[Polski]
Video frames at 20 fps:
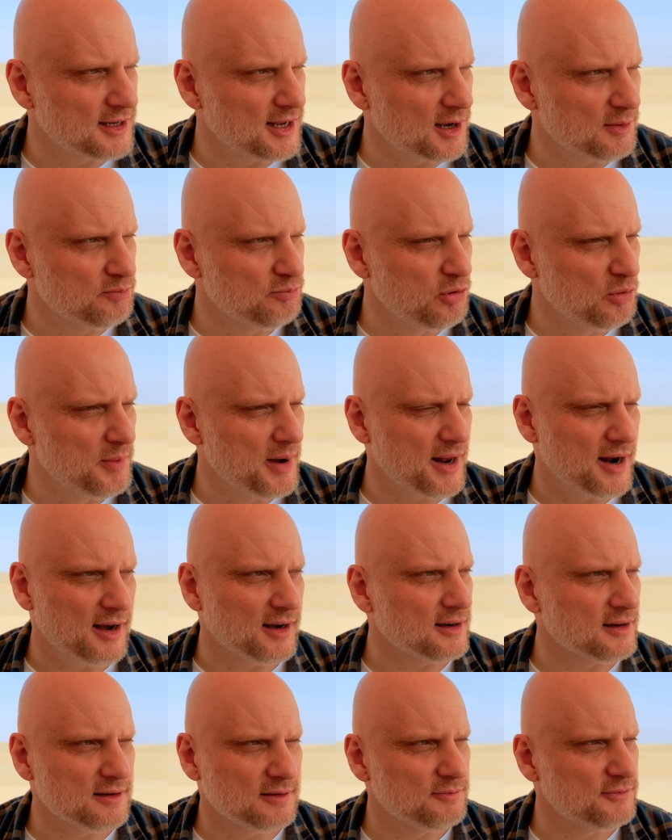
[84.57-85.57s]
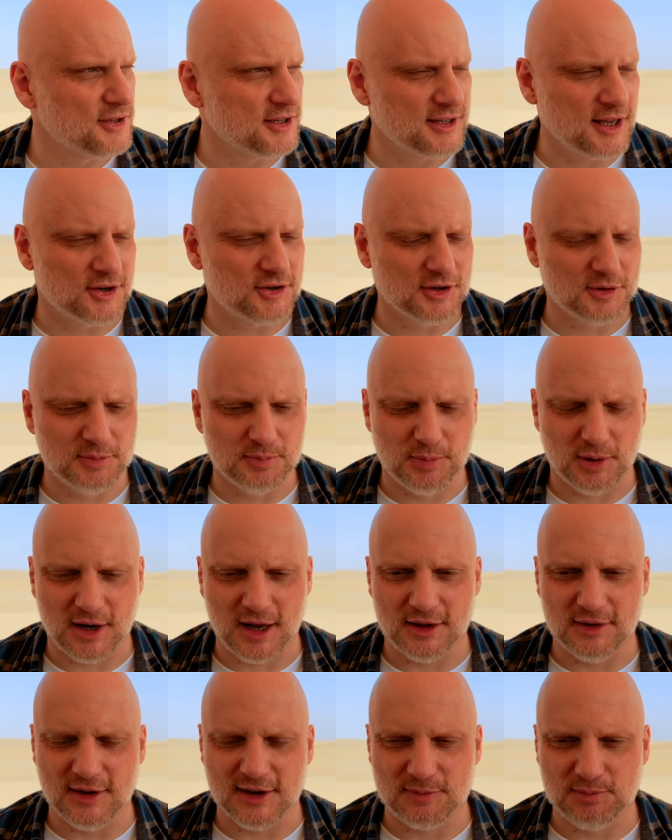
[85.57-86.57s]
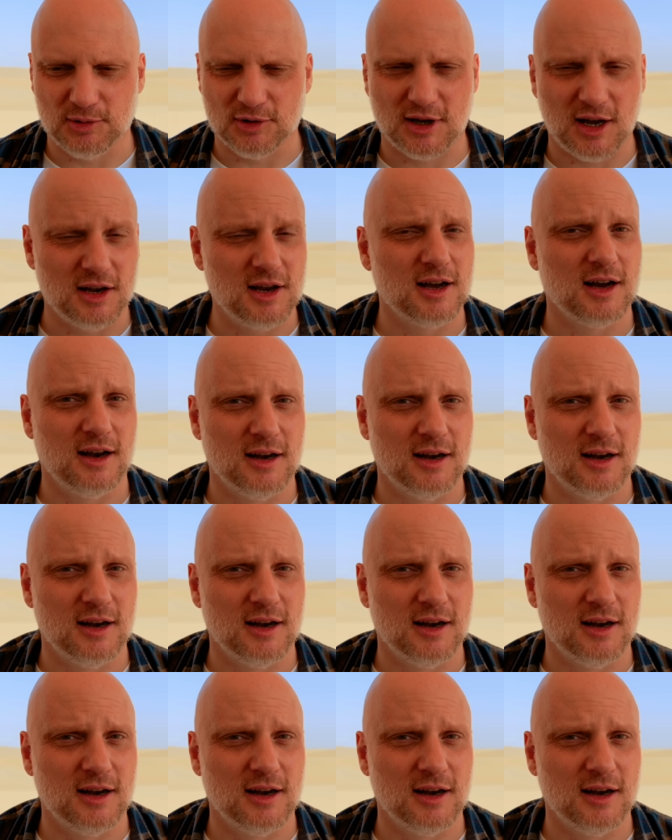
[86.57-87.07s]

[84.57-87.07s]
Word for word: jak bumerang w tych naszych porannych spotkaniach,